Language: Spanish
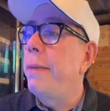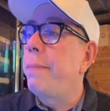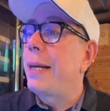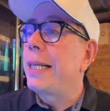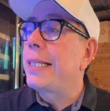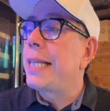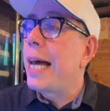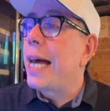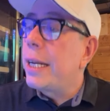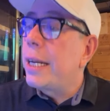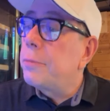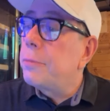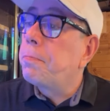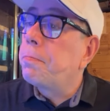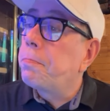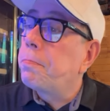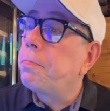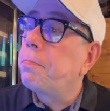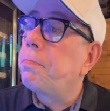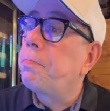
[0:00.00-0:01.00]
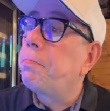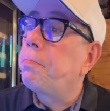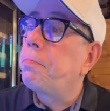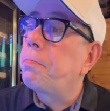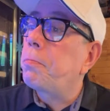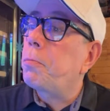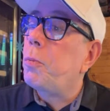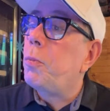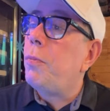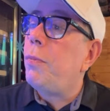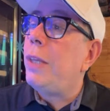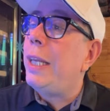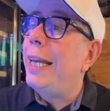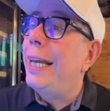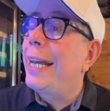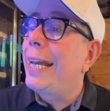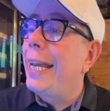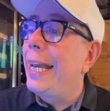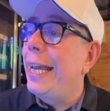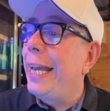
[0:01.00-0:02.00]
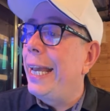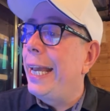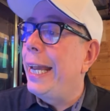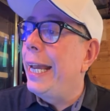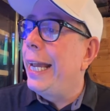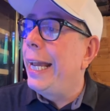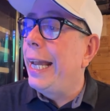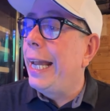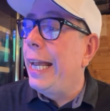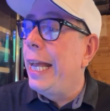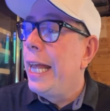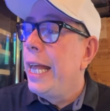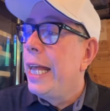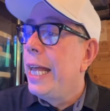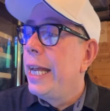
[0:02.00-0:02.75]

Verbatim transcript: pasar que